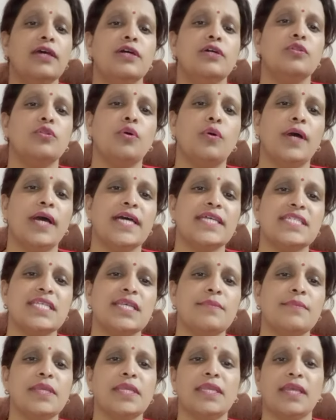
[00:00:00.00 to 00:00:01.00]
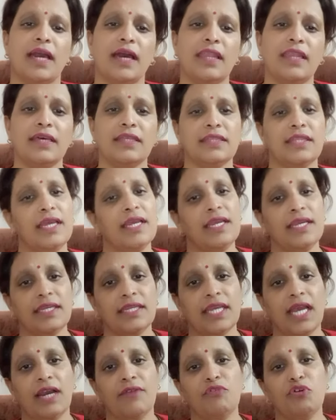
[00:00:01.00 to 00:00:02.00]
तो ऐसे में क्या लगता है
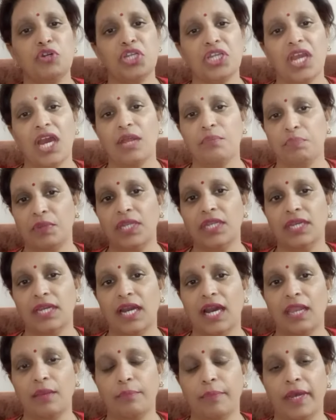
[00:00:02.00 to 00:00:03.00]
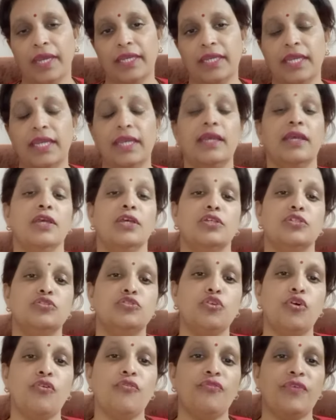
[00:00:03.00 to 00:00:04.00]
क्या वो टी निकाल पाएंगे
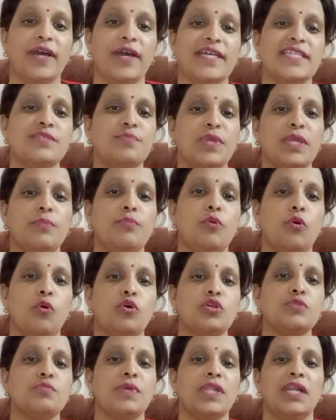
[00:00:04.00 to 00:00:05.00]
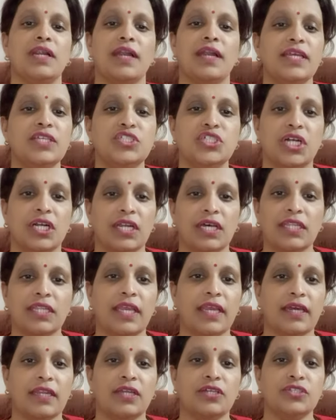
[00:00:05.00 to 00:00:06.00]
जो फैंस बिग बॉस में लड़ाई झगड़ा
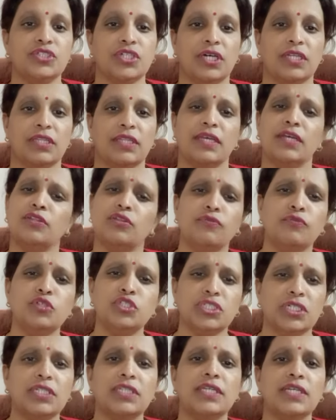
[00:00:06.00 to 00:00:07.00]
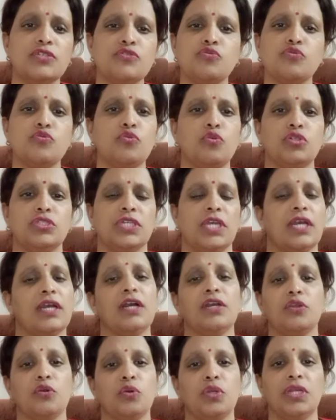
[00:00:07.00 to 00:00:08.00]
देखना चाहते हैं तो वो जल्दी शुरू हो जाएगा
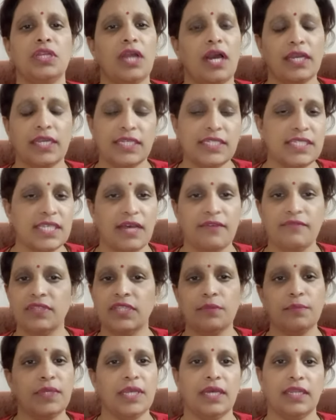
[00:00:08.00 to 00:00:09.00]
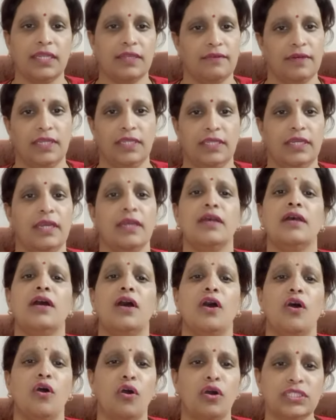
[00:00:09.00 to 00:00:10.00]
क्योंकि राखी सावंत भी आने वाली है
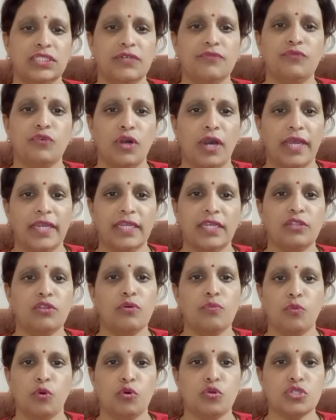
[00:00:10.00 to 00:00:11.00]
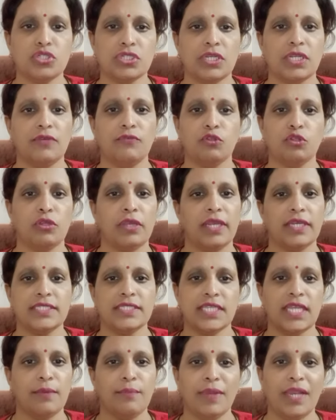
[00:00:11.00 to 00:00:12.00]
और जब वो वो आएगी तो मोस्टली वो तो एक
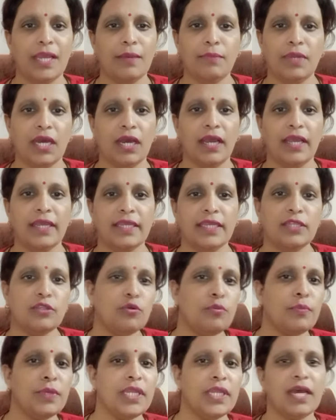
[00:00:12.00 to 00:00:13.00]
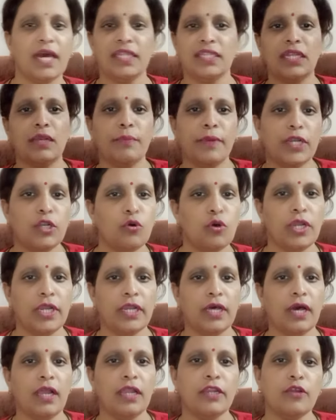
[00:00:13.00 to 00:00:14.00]
से एक ब्लेम लगाएगी तुम मेरे आदिल पे डोरे
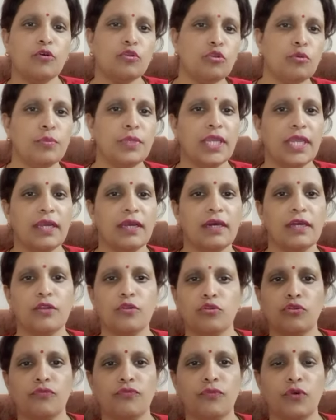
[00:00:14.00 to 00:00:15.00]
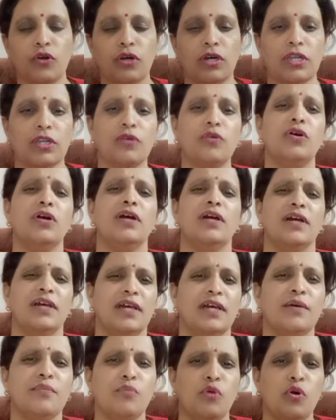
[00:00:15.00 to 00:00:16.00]
डाल रहे हो तुम ये कर रहे हो तुम वो कर रहे
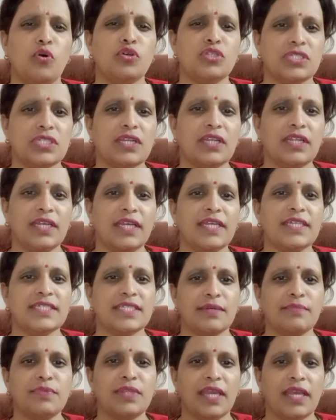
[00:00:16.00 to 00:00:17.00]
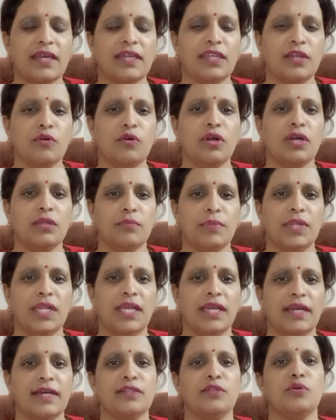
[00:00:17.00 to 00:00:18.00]
हो मोस्टली ये सब देखने को अगर
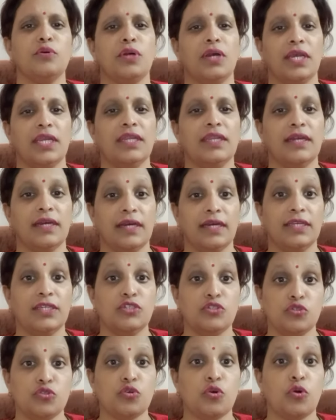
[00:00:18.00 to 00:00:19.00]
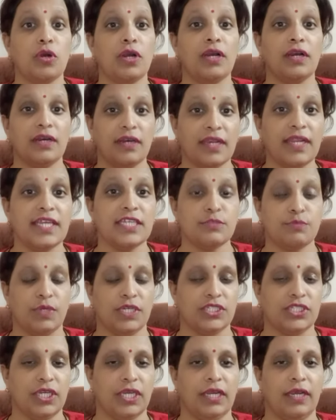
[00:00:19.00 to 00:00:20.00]
मिलेगा तो कहीं ना कहीं शो का क्रेज़ बढ़
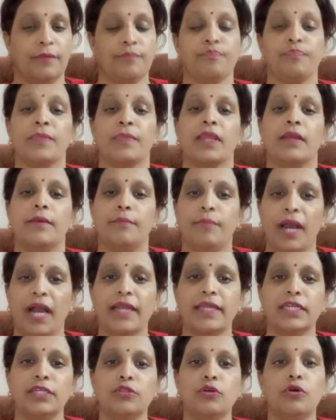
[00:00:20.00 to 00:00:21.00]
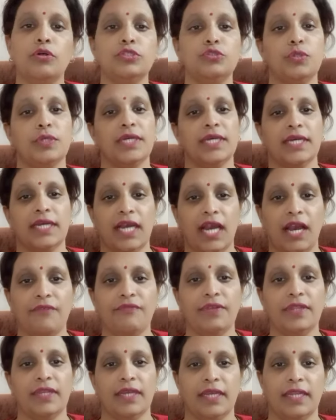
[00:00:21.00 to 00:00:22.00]
जाएगा बाकी तो जो है
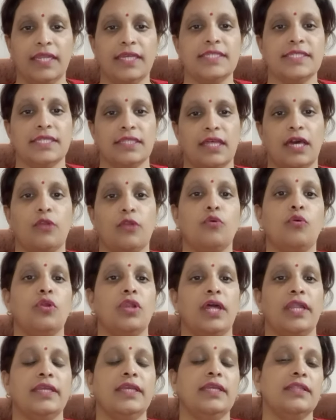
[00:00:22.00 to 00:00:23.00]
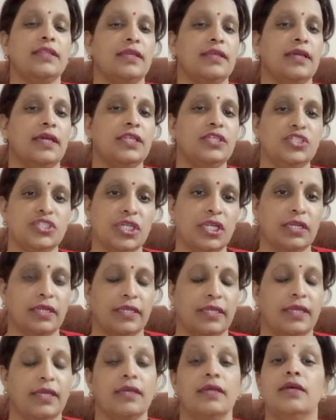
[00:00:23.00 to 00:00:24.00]
काफ़ी नए नए सितारों को लाने की तैयारी चल
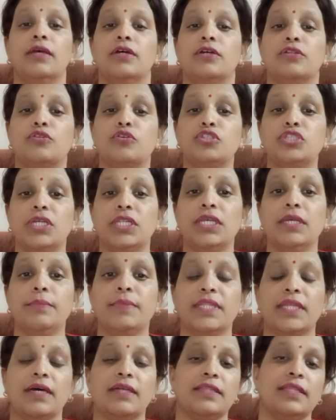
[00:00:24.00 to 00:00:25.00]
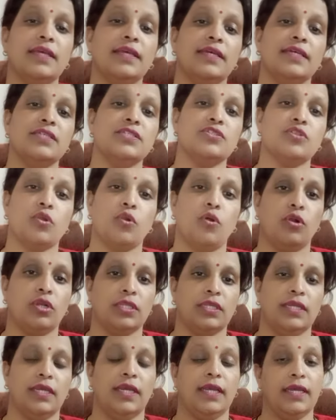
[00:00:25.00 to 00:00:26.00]
रही है तो चलिए बताते हैं स्लॉट
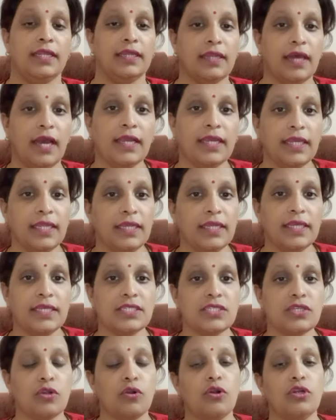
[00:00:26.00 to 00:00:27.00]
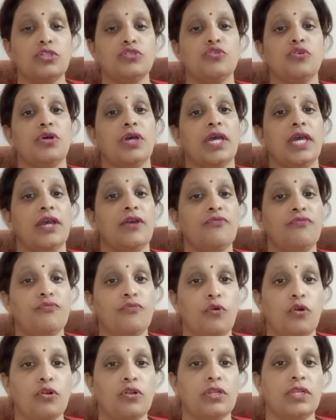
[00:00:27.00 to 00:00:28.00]
क्या है नागिन की स्लॉट जो है
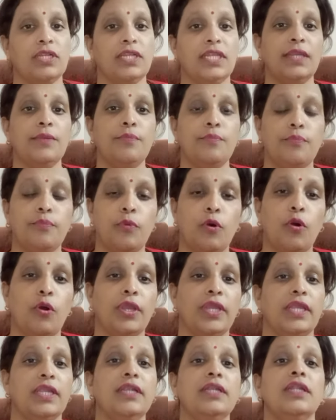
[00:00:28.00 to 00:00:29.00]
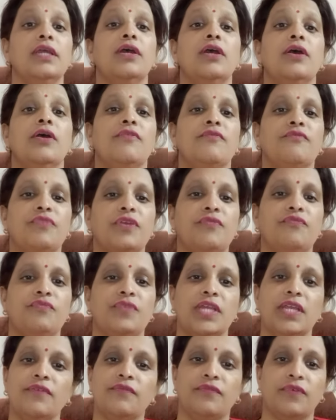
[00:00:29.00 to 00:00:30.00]
फोर्टी पॉइंट
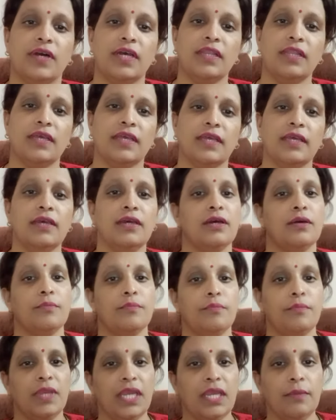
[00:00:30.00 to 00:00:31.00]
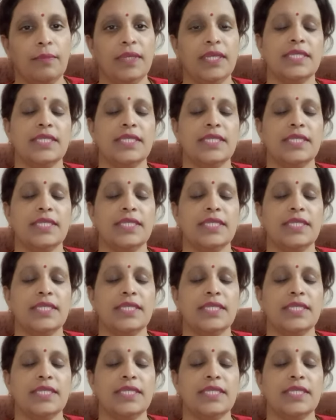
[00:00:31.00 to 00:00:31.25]
फिफ्टी वन है मे भी